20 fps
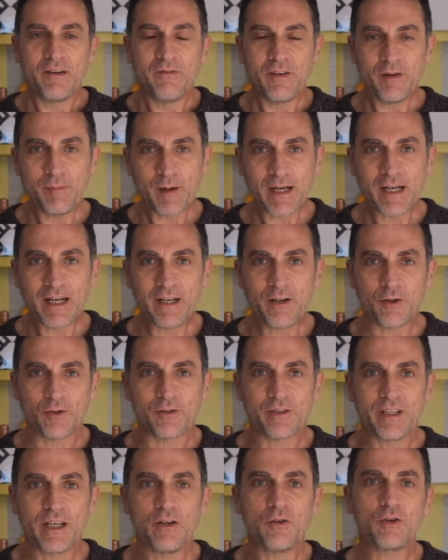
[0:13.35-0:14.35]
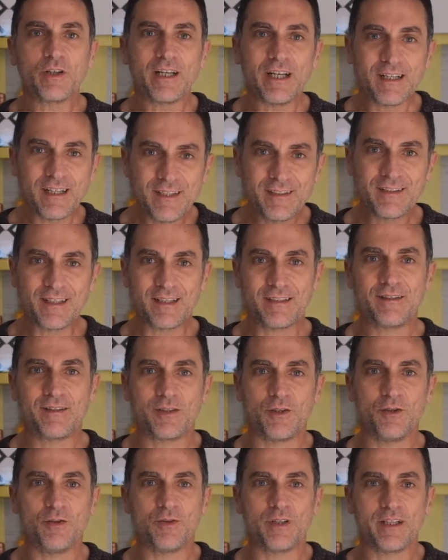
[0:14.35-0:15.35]
Vi parlerò
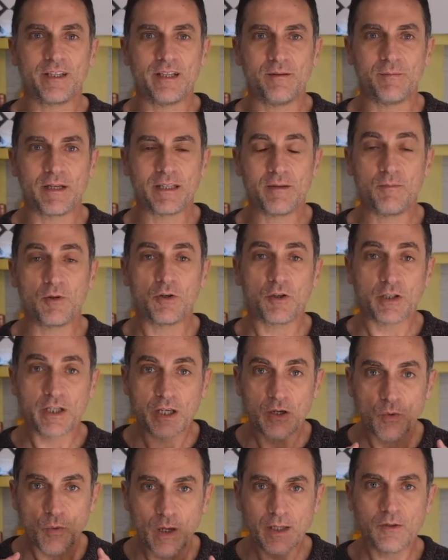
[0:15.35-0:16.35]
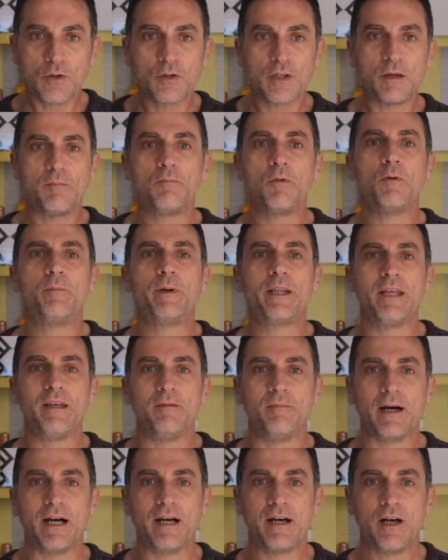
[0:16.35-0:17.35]
dell'organizzazione del matrimonio, di quanto tempo
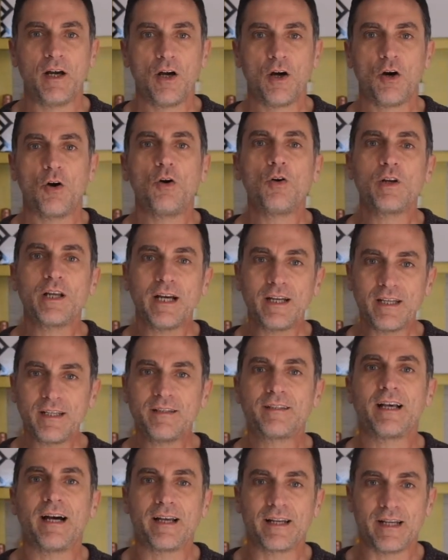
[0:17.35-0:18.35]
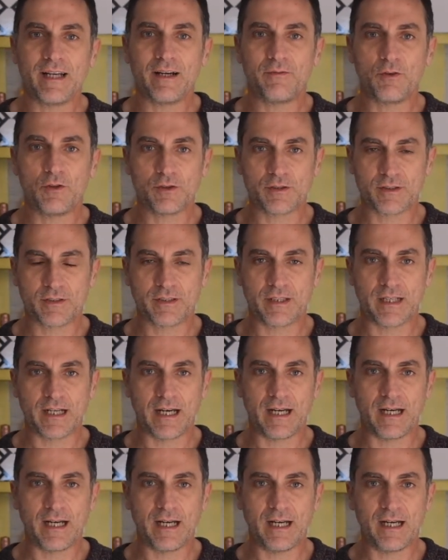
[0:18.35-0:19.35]
prima organizzare la
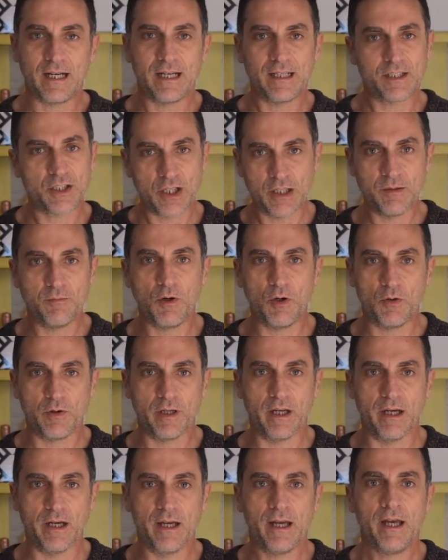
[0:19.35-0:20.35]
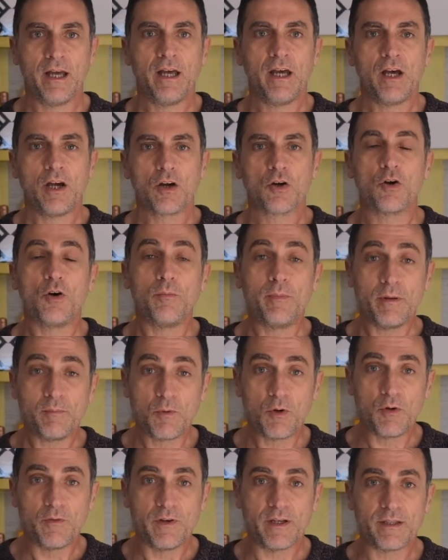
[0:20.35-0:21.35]
vostra cerimonia, come
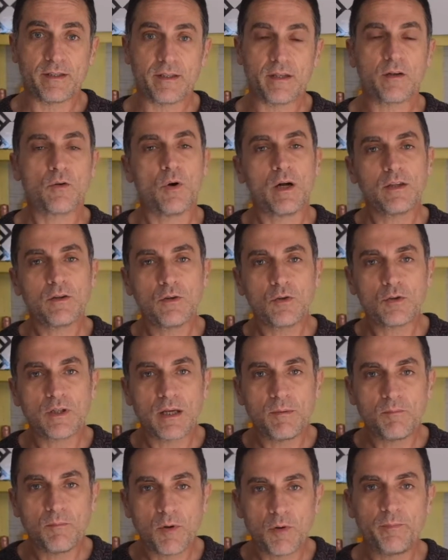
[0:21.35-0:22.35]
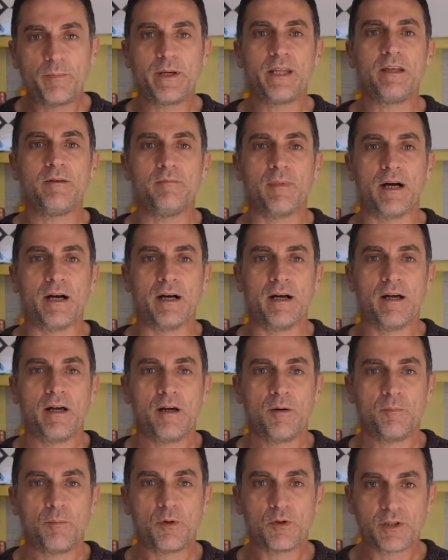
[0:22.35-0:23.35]
muoversi, quanto tempo prima
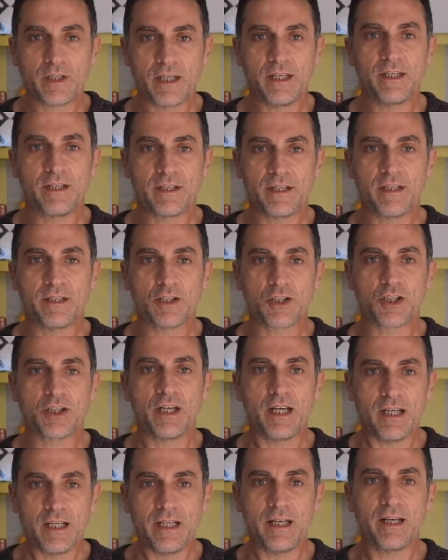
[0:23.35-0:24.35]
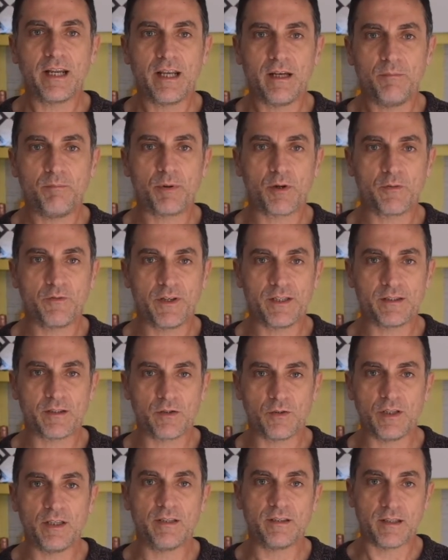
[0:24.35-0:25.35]
poter scegliere il
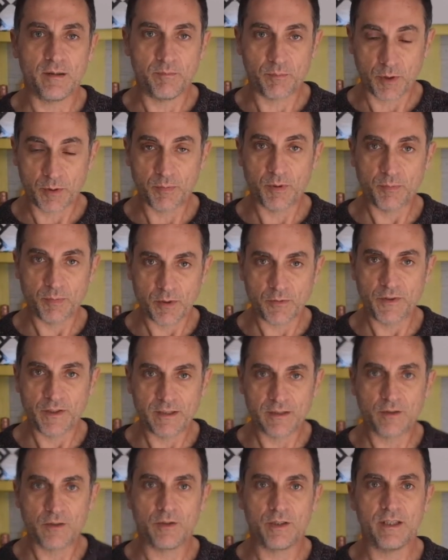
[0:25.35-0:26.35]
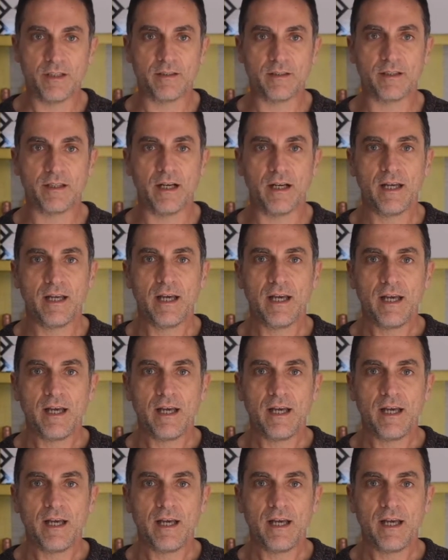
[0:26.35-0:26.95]
professionista, il proprio professionista.